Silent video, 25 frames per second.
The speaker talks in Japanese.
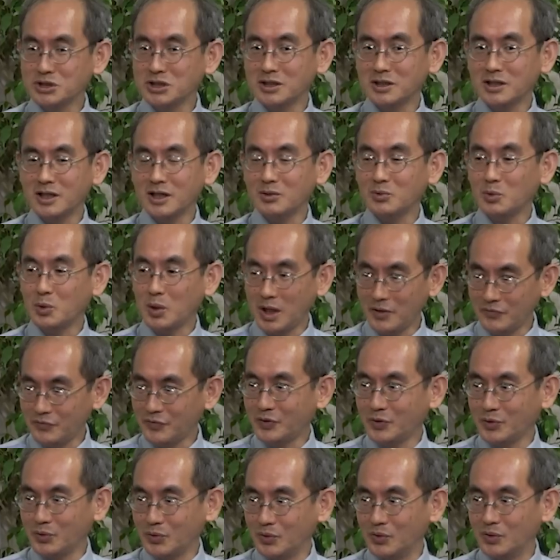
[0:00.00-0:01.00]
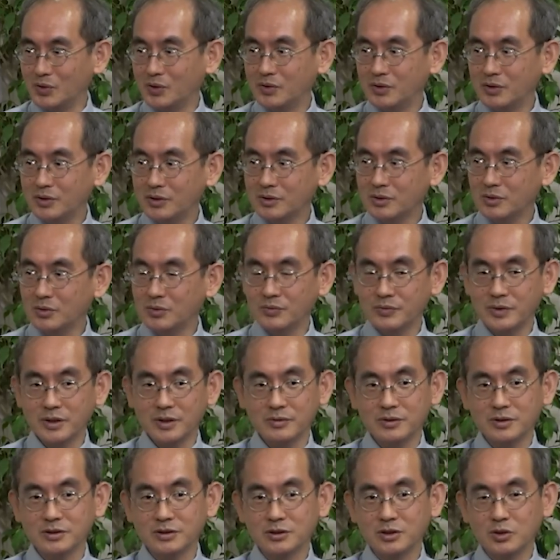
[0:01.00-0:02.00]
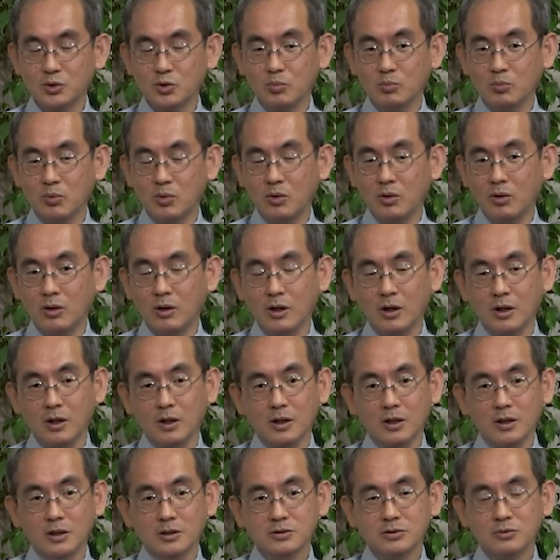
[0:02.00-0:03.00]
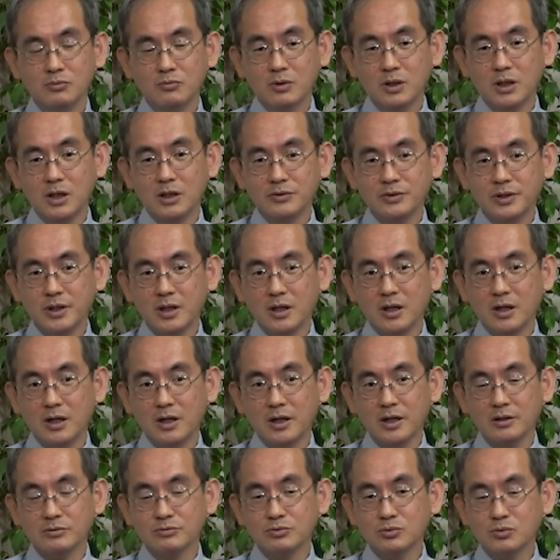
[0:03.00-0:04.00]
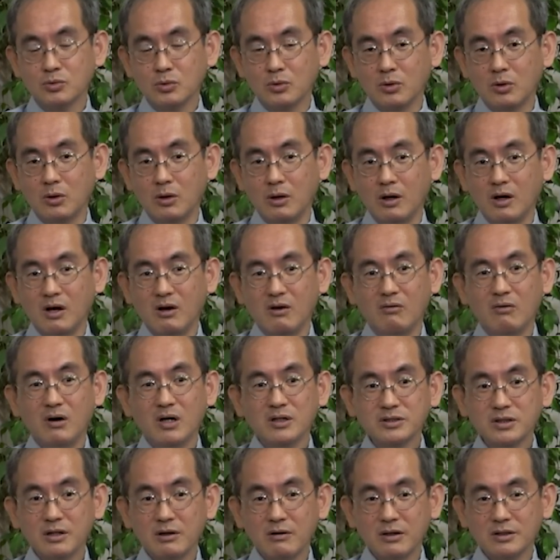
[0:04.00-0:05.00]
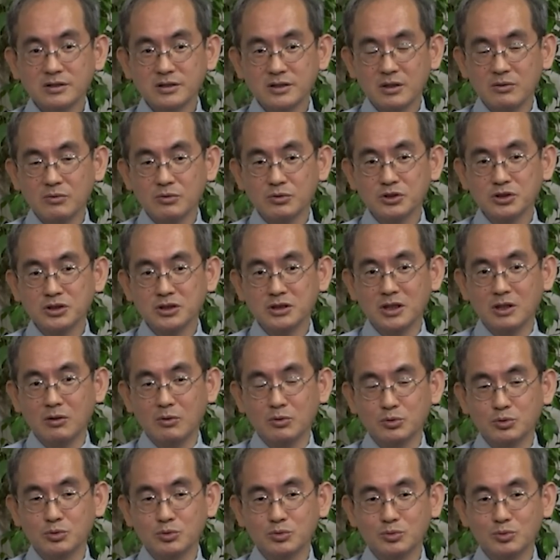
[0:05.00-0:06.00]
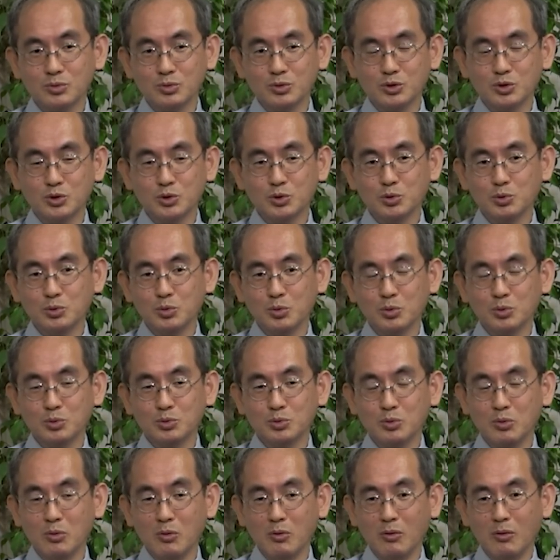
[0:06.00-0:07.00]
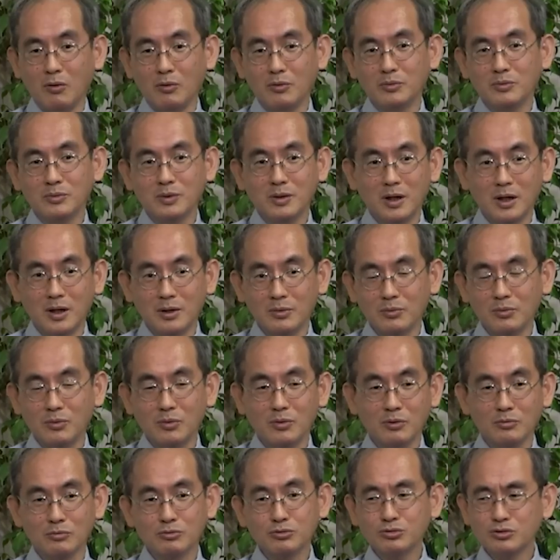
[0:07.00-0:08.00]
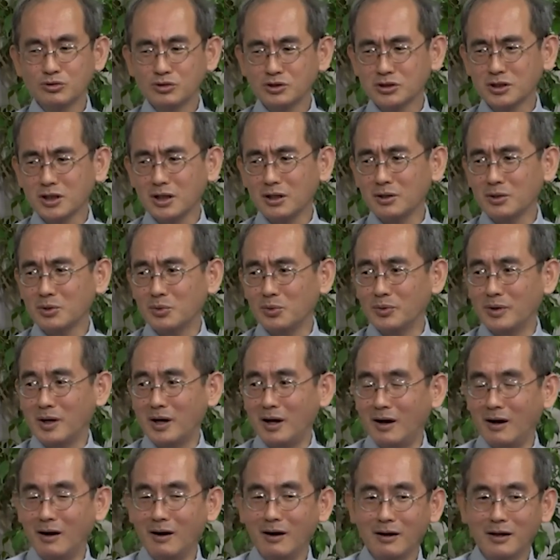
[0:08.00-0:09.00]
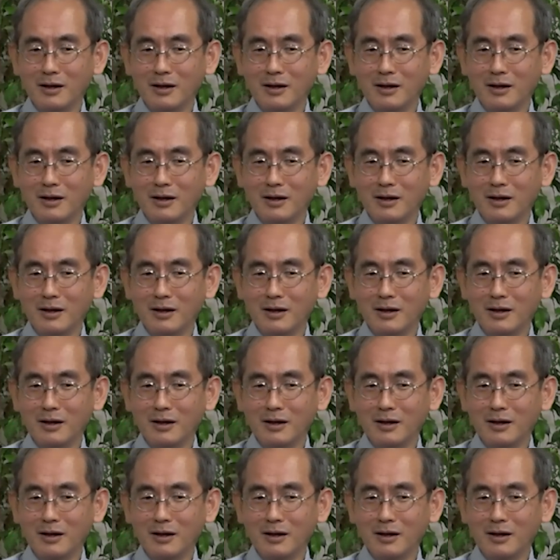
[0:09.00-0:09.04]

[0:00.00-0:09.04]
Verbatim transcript: じゃないのかっていう議論なんですけどもその観点からいくとわざわざロシアと中国をあのくっつけるような